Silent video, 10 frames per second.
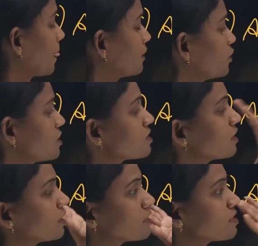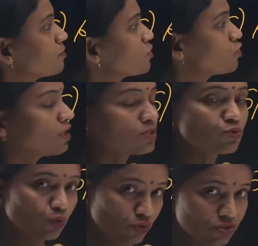तो इस तरीके से बच्चों ये
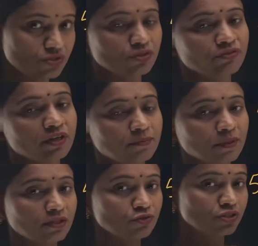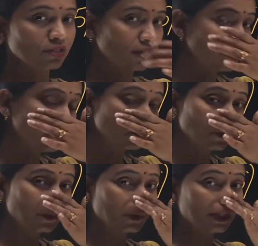सोर्सेस ऑफ एयर पोल्यूशन है
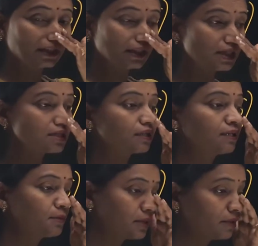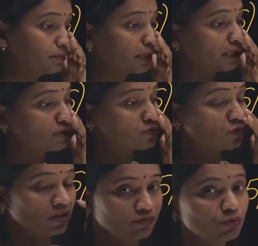तो इतना ज़्यादा मतलब एयर जो
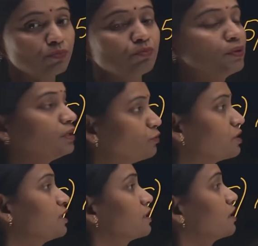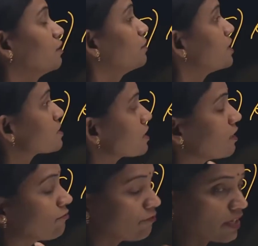है वो पोल्यूट करते हैं अब इससे
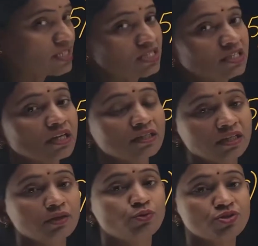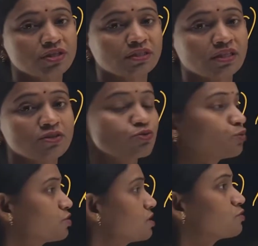इफ़ेक्ट्स क्या क्या हो सकते हैं
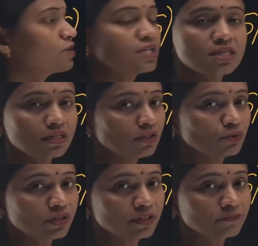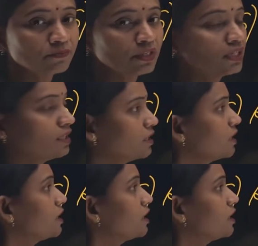सोर्सेस तो ये सारे हो गए ठीक